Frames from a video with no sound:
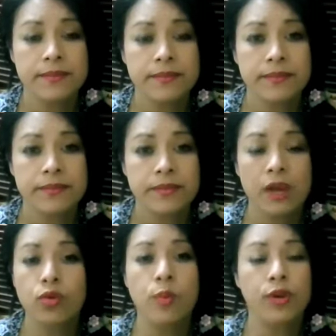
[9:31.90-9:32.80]
Algunos
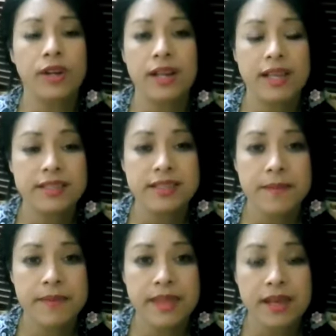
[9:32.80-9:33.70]
por negligencia
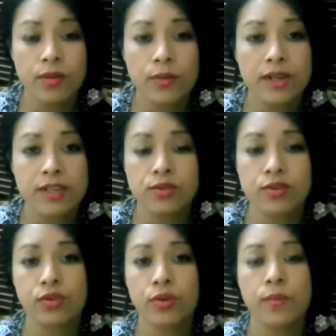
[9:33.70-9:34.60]
médica, como el caso de
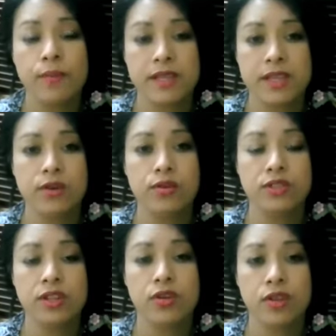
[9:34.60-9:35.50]
nuestro compañero
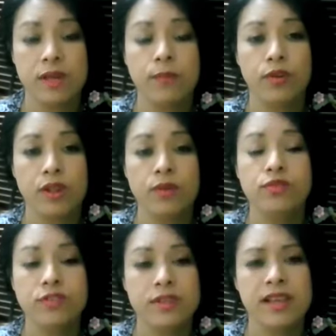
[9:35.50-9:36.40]
José Leonidas
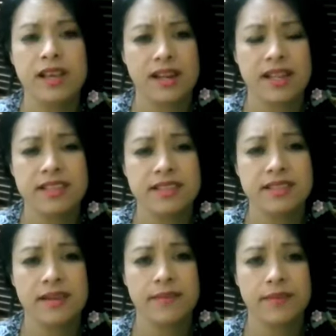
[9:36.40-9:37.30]
Bonilla, un
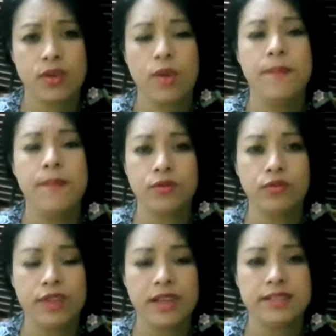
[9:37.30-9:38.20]
sindicalista, que yo espero que un
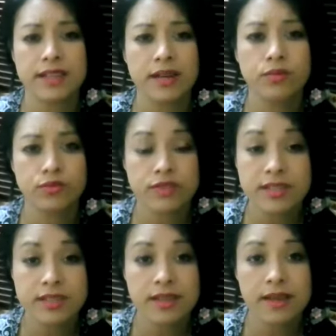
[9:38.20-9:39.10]
día se haga
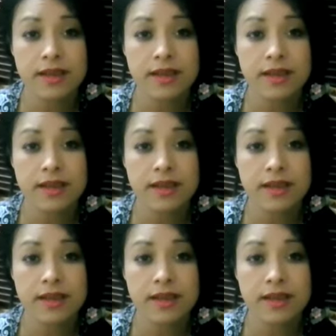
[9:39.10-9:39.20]
justicia